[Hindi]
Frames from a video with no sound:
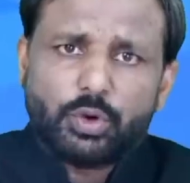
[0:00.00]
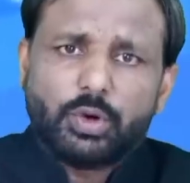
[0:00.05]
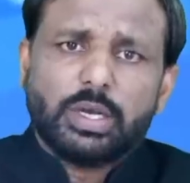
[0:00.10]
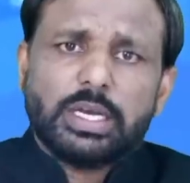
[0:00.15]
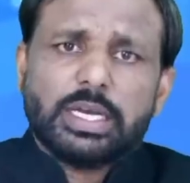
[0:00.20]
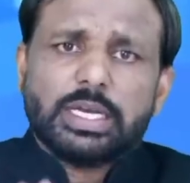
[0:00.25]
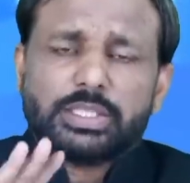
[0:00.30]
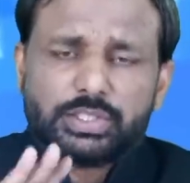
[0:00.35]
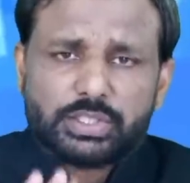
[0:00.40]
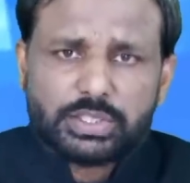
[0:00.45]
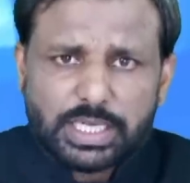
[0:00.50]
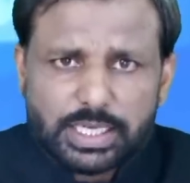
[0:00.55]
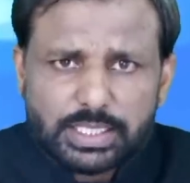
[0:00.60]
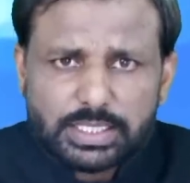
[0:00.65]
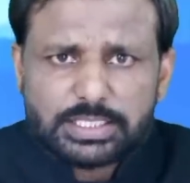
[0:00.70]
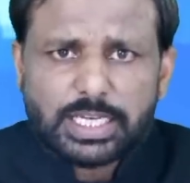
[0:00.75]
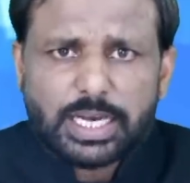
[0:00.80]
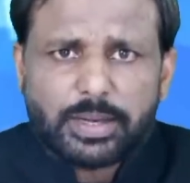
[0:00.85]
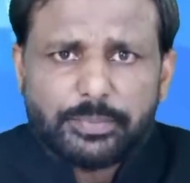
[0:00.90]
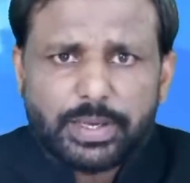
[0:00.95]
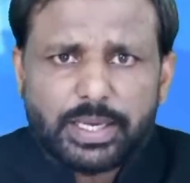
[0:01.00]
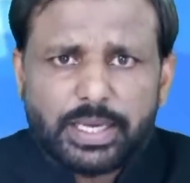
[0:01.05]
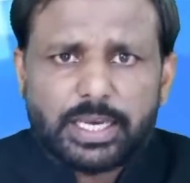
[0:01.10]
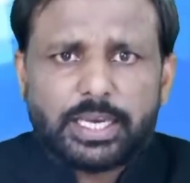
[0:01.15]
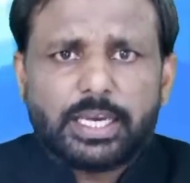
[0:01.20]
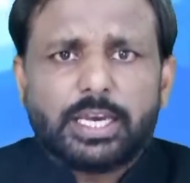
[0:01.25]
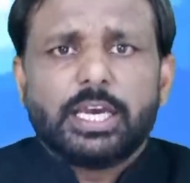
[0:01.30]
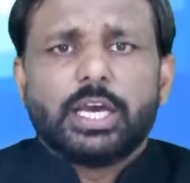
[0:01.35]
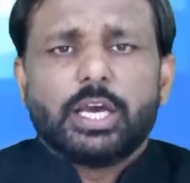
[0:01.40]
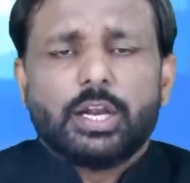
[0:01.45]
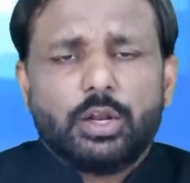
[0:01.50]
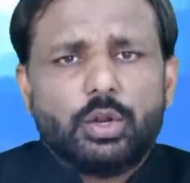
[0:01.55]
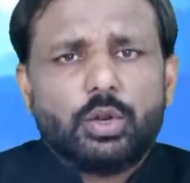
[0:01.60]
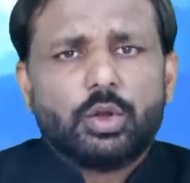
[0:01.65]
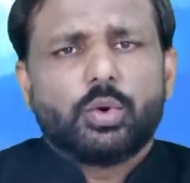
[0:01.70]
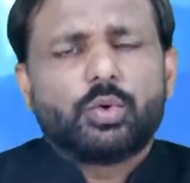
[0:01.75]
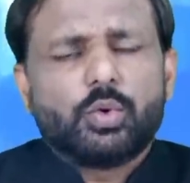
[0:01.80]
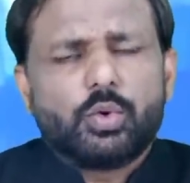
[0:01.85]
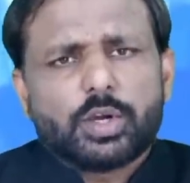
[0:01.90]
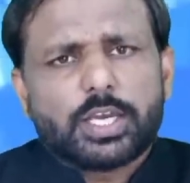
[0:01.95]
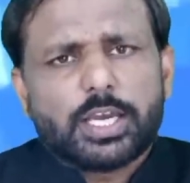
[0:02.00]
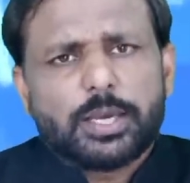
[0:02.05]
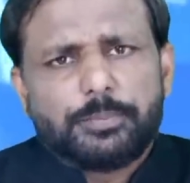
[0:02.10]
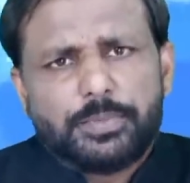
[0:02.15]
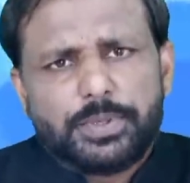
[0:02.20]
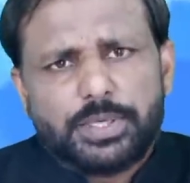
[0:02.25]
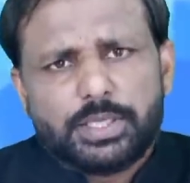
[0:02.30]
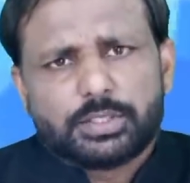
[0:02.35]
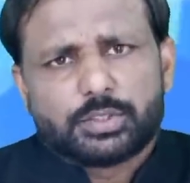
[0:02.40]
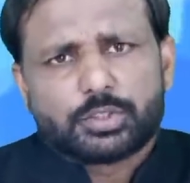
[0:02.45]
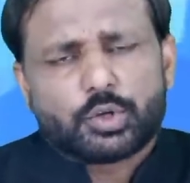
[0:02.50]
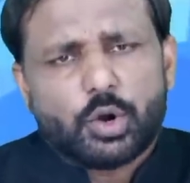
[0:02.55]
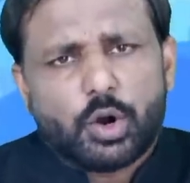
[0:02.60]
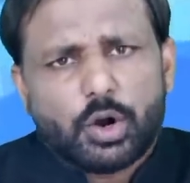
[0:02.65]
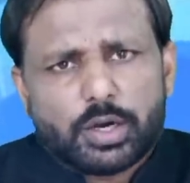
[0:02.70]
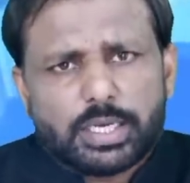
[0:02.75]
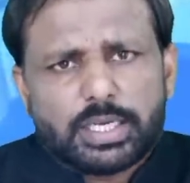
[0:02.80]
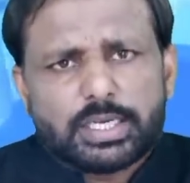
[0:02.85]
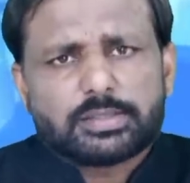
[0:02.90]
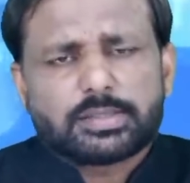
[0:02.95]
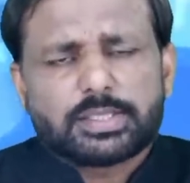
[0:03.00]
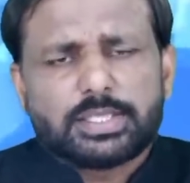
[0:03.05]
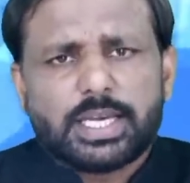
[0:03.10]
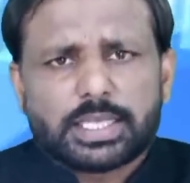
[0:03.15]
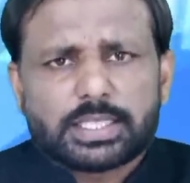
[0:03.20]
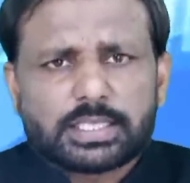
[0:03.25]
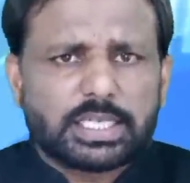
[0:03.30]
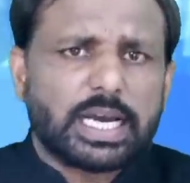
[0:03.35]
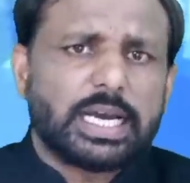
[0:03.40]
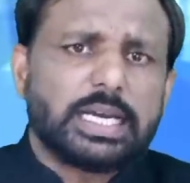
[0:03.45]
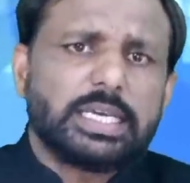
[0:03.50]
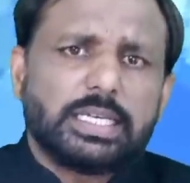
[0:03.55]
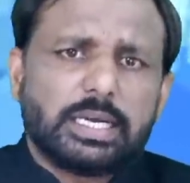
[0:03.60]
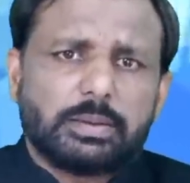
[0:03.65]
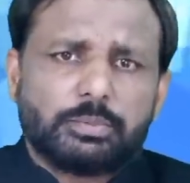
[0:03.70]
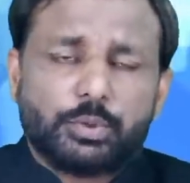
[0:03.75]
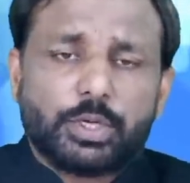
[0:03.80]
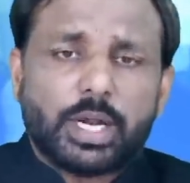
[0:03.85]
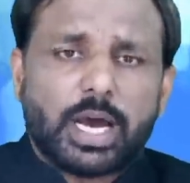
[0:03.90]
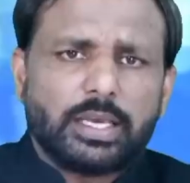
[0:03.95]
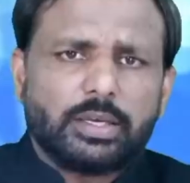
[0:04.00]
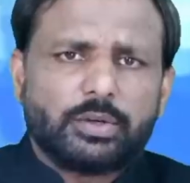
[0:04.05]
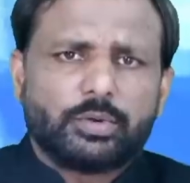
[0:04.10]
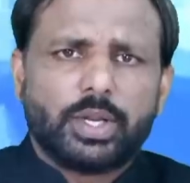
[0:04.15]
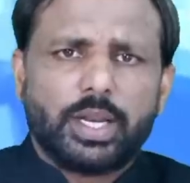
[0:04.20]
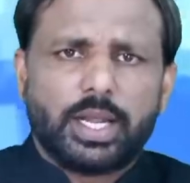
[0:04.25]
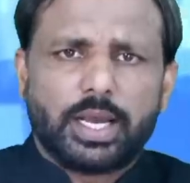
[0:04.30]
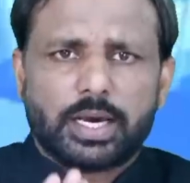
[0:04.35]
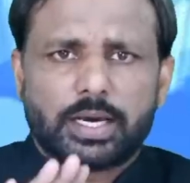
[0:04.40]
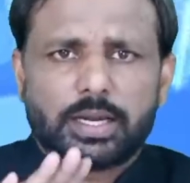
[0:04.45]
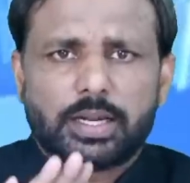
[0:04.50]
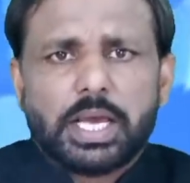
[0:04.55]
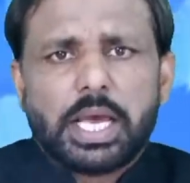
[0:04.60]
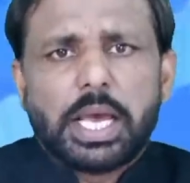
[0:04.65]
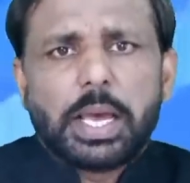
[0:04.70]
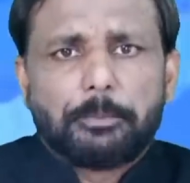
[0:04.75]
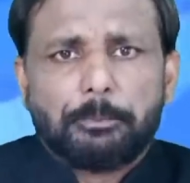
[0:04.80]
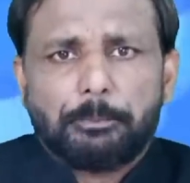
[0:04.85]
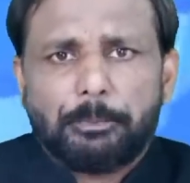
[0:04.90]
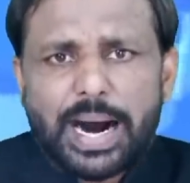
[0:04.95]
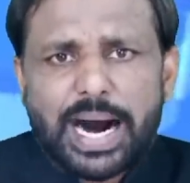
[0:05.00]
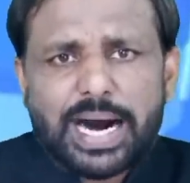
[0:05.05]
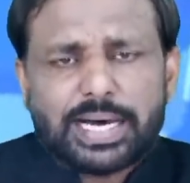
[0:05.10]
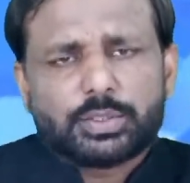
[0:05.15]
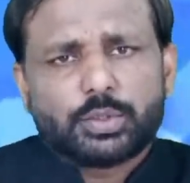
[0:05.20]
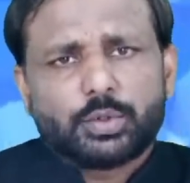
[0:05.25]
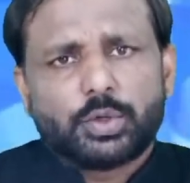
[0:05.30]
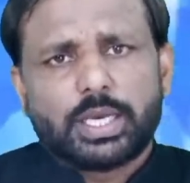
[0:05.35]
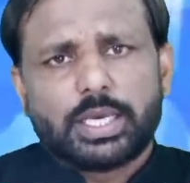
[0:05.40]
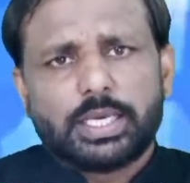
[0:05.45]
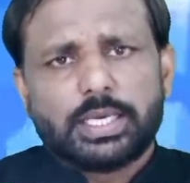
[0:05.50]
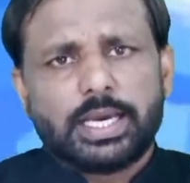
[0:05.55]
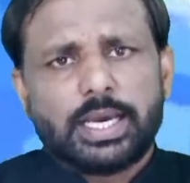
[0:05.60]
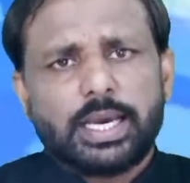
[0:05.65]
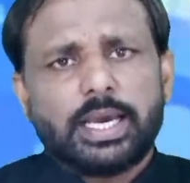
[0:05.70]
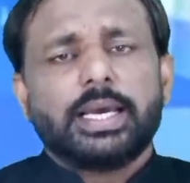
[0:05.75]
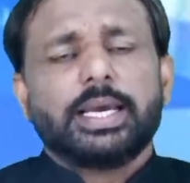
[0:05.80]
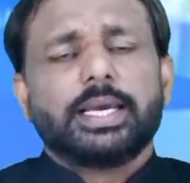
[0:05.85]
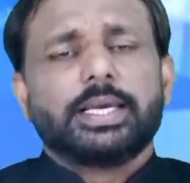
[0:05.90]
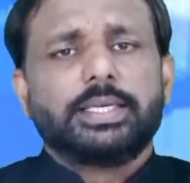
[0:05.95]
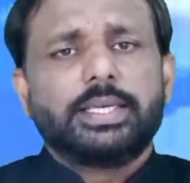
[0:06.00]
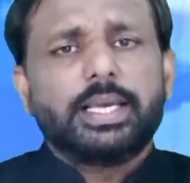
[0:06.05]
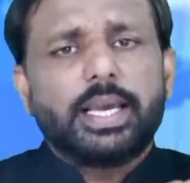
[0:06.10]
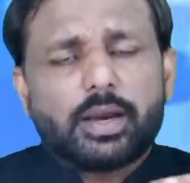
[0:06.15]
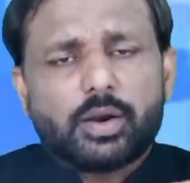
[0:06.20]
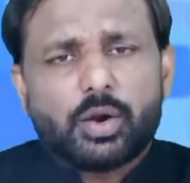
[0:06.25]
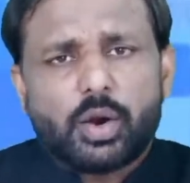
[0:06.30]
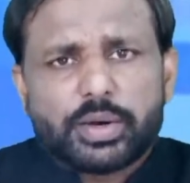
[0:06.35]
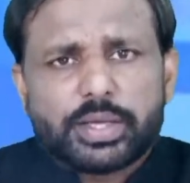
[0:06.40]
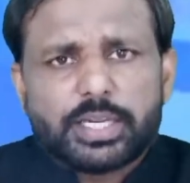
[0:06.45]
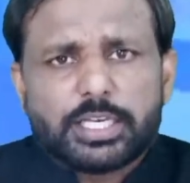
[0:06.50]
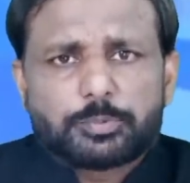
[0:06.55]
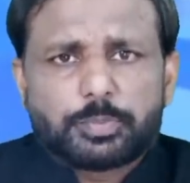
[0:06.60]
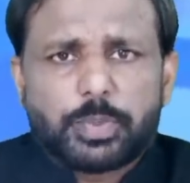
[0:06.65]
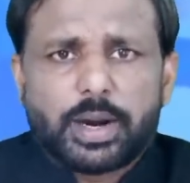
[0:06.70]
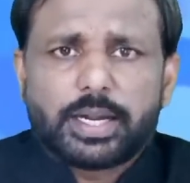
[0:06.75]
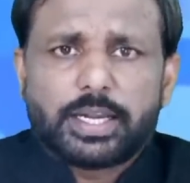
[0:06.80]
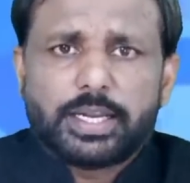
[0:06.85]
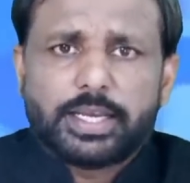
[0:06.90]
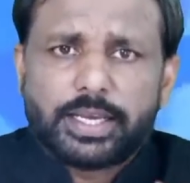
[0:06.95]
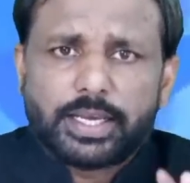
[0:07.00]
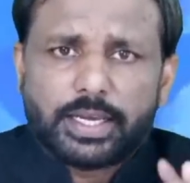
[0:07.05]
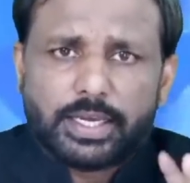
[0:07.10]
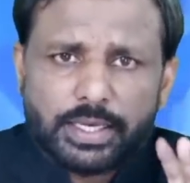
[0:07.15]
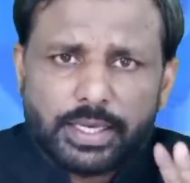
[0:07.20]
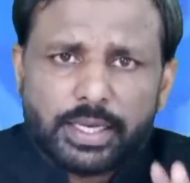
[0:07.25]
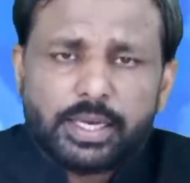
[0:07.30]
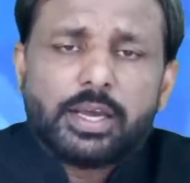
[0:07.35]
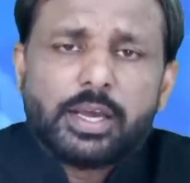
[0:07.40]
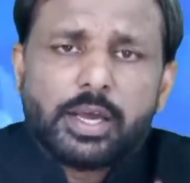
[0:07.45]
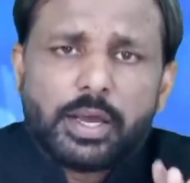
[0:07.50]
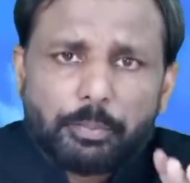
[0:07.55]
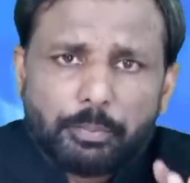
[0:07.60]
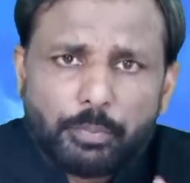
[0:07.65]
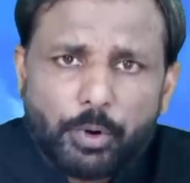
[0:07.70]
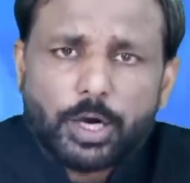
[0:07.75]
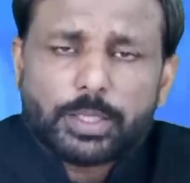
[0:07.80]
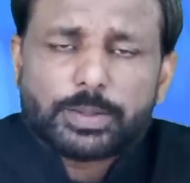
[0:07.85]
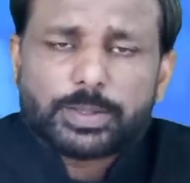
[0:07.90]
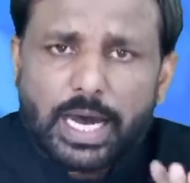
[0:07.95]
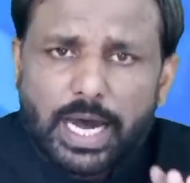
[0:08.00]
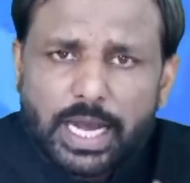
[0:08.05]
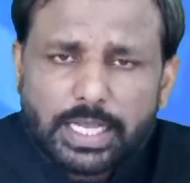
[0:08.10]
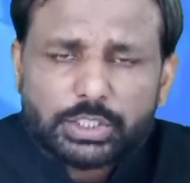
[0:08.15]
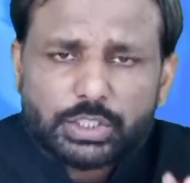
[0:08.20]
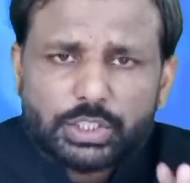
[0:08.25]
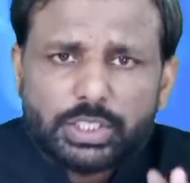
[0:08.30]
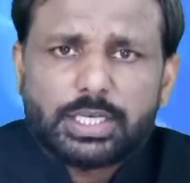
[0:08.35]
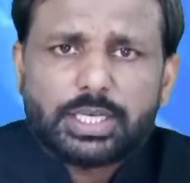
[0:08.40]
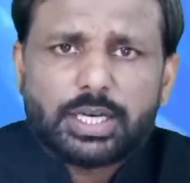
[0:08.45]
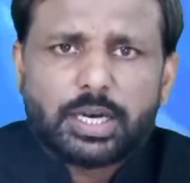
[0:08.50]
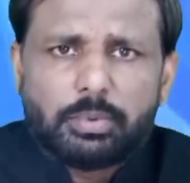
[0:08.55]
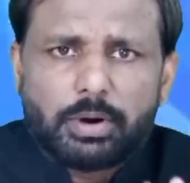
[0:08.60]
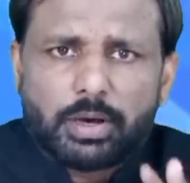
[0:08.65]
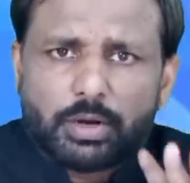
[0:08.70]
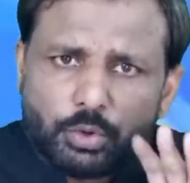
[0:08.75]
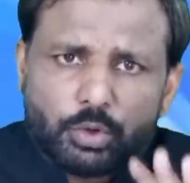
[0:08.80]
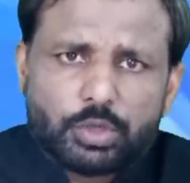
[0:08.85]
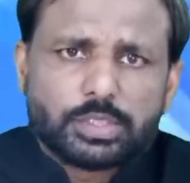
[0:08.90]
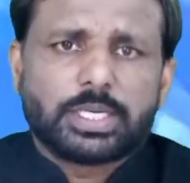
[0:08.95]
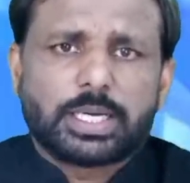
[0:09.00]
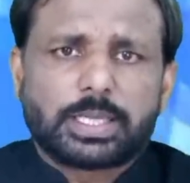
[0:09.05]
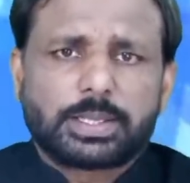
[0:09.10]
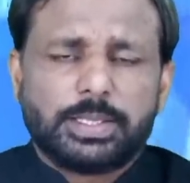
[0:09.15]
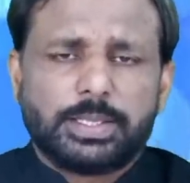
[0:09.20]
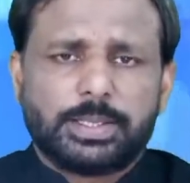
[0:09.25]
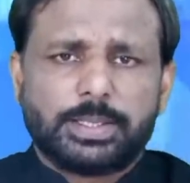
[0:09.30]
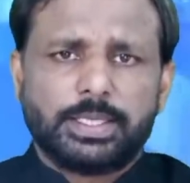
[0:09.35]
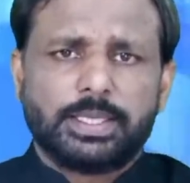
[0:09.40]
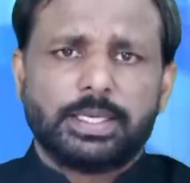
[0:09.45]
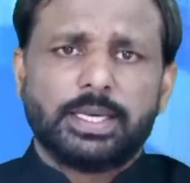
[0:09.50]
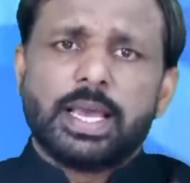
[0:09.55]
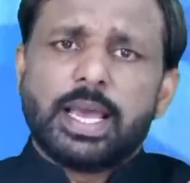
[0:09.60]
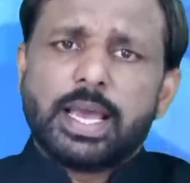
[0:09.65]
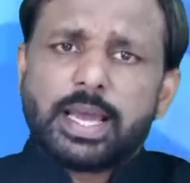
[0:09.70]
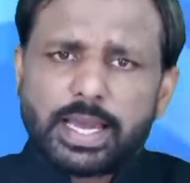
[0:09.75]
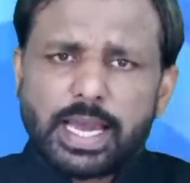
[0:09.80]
वो चर्चा में है लोगों के बीच कांग्रेस की अच्छाई या बुराई को लेकर बात हो रही है ये कांग्रेस पार्टी के लिए बहुत अच्छी खबर हो सकती थी